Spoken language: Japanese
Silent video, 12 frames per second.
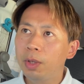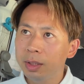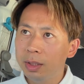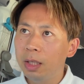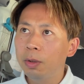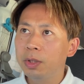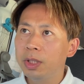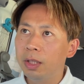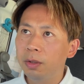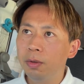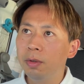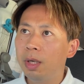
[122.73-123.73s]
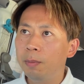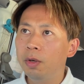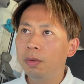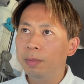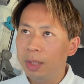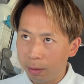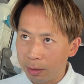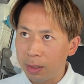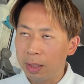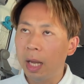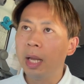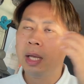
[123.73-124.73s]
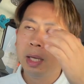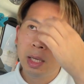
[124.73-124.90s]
よかったらこちらの動画も見てください。